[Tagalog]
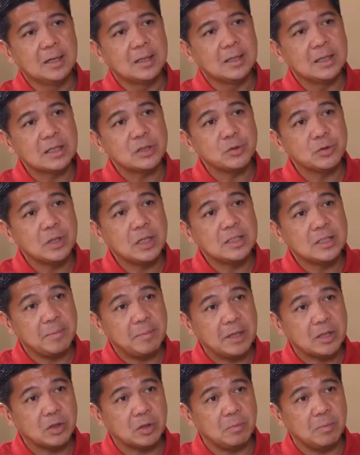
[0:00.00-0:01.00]
na syudad
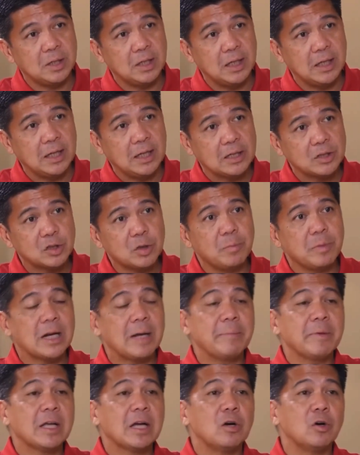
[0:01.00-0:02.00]
sa Metro Manila. So
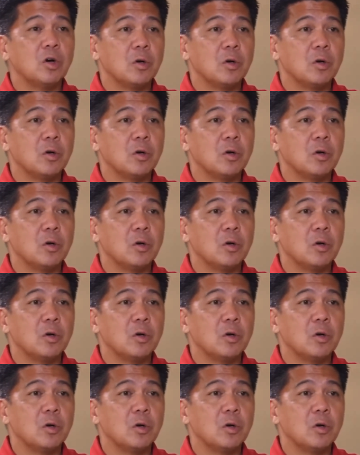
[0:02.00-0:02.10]
marami kang